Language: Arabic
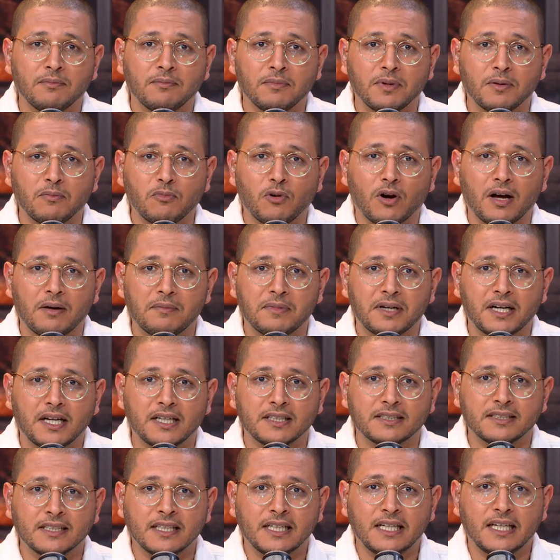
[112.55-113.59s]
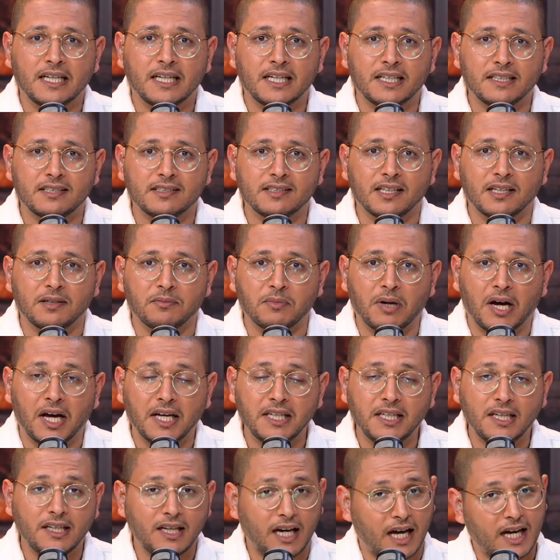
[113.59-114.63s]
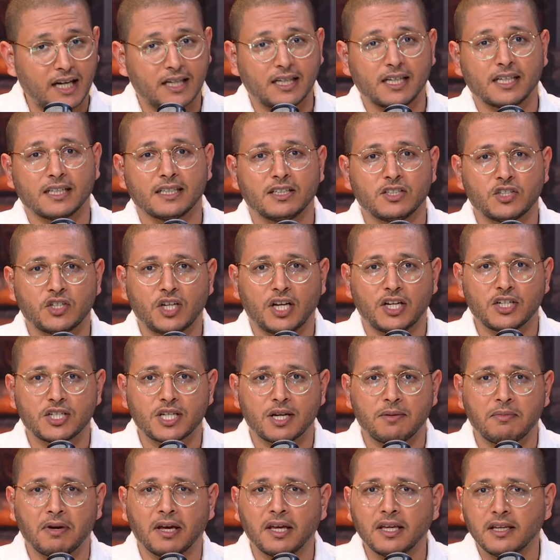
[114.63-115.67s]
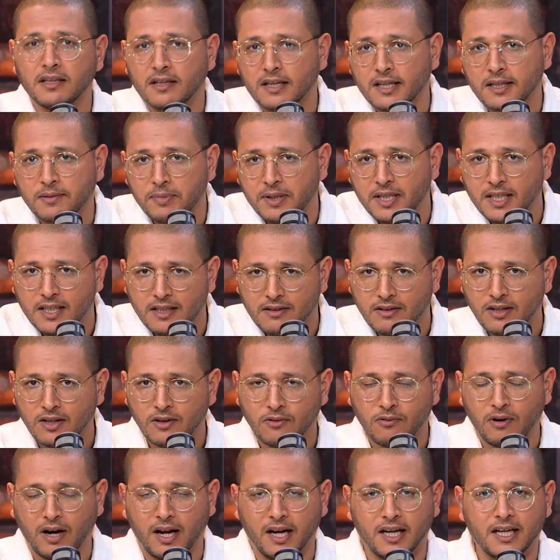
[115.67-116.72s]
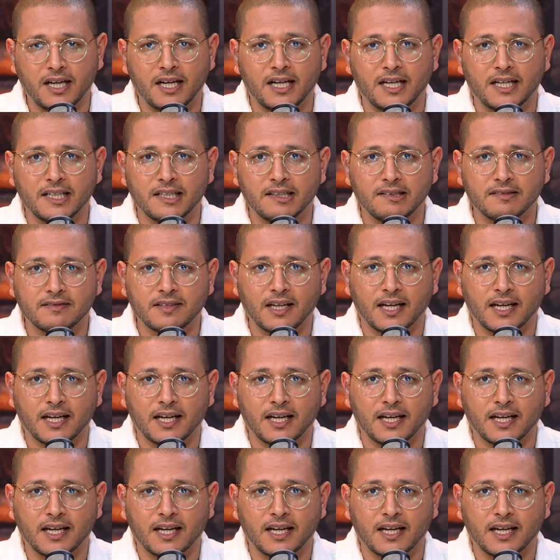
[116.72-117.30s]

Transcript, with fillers: من المغامرات السينمائية يحقق نجاح جماهيري كبير وعلى آه،